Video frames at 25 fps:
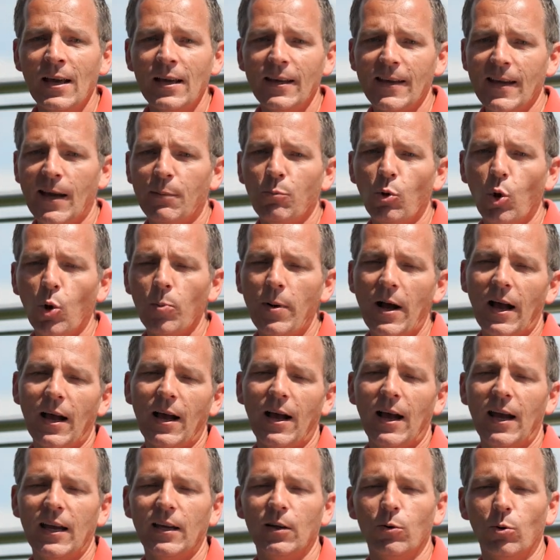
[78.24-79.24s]
ja, am
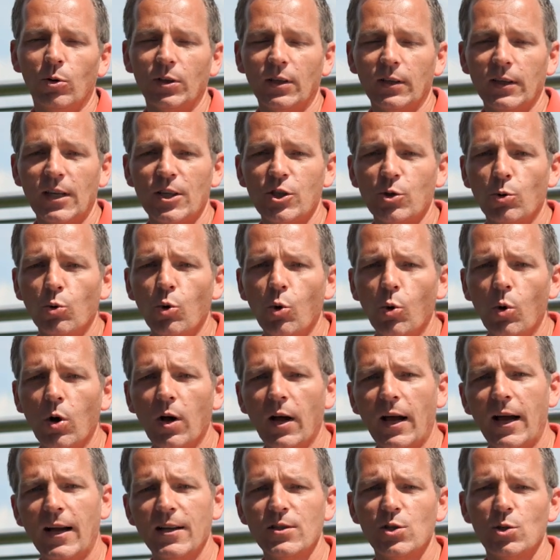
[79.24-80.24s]
Oberrhein und Richtung
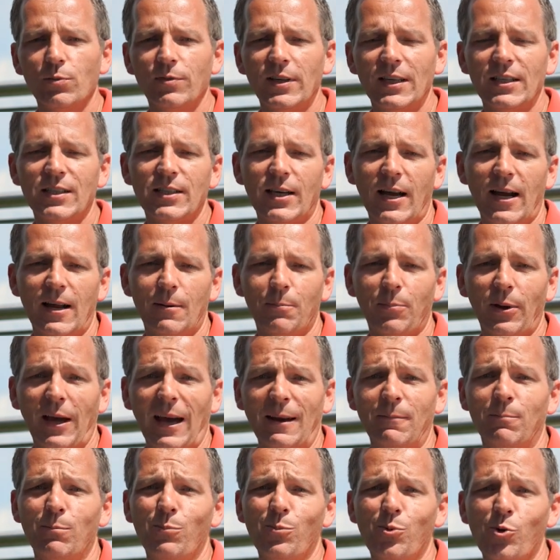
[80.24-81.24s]
Hochrhein sowie in Teilen
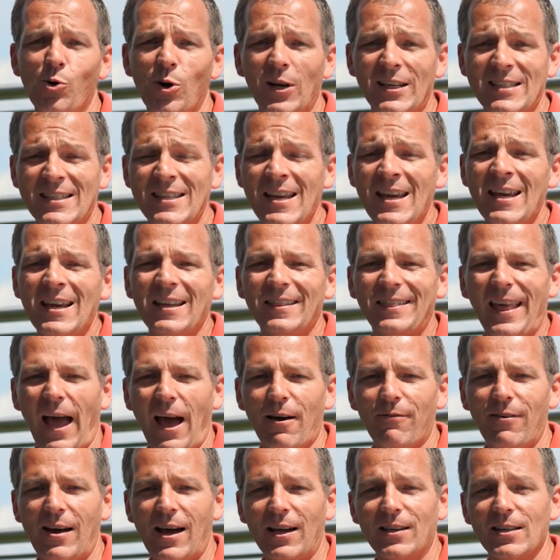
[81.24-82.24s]
Brandenburgs.
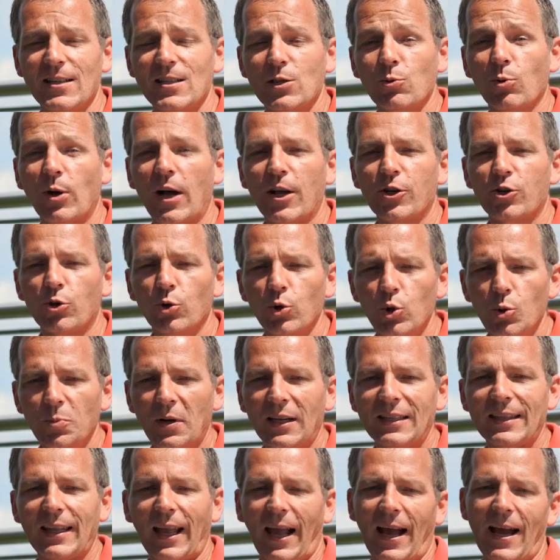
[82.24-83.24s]
Da waren es sogar schon
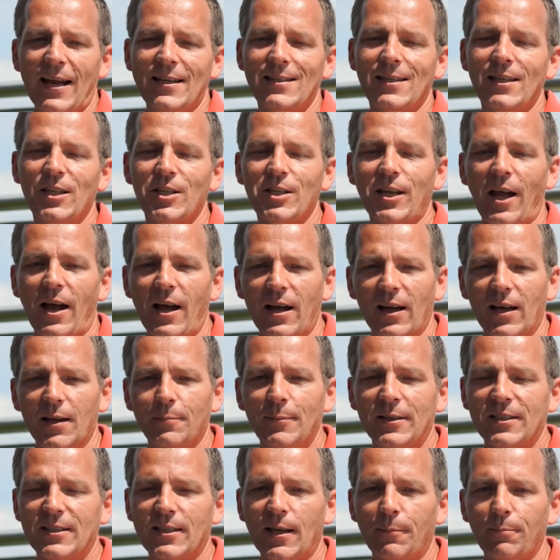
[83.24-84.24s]
über 30 Tage
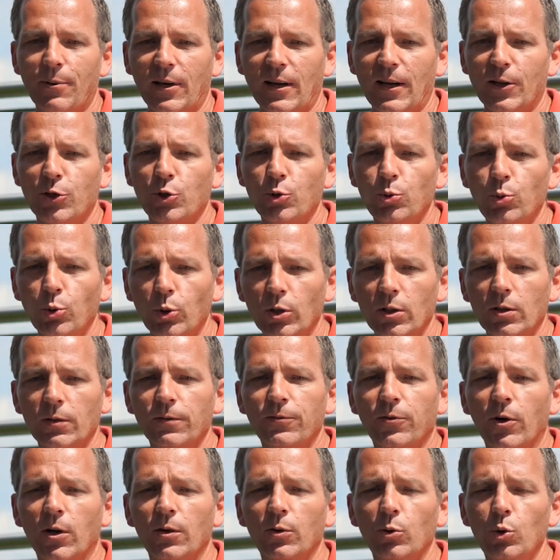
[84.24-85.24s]
mit Temperaturen
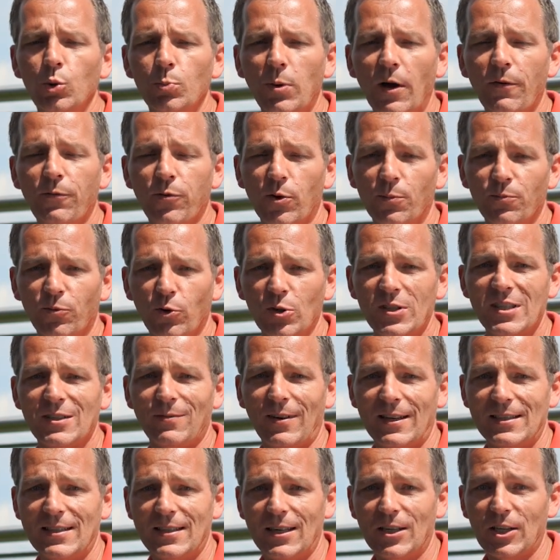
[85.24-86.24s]
von über
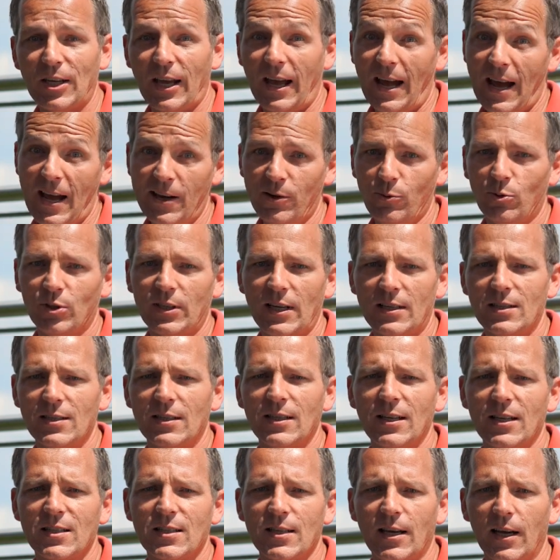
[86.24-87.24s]
25 Grad und das
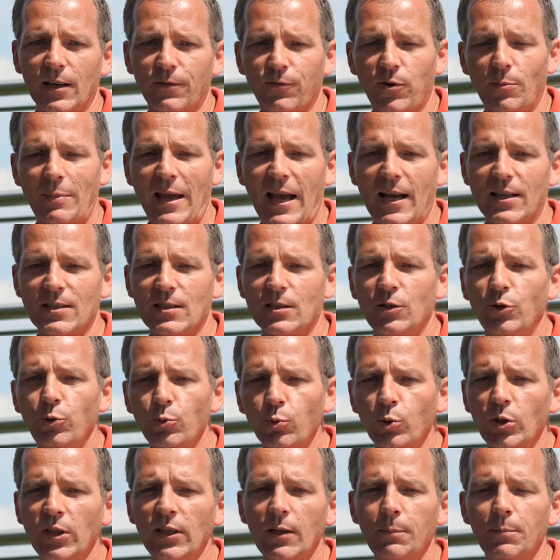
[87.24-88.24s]
in der Zeit vom 1.
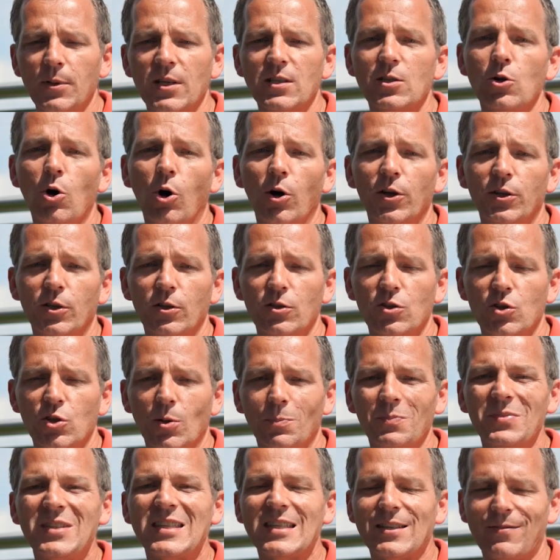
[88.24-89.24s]
Juni bis heute
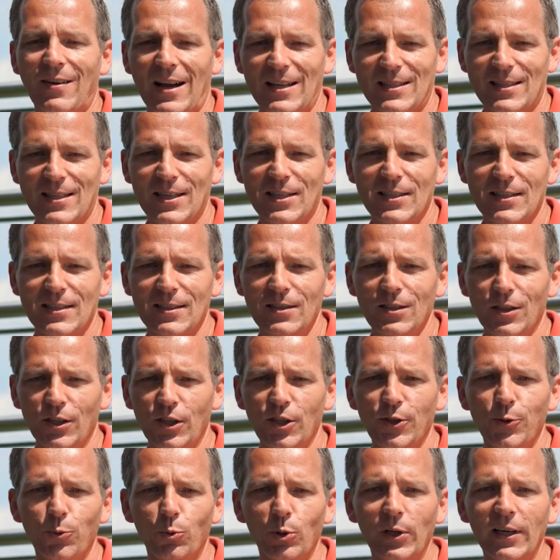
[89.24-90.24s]
zum 20.
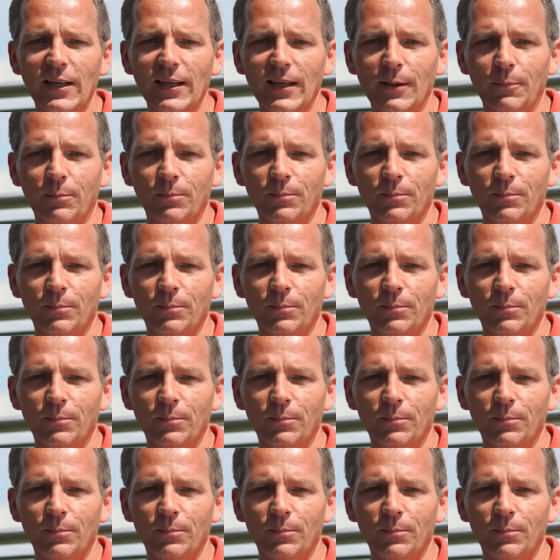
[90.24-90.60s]
Juli.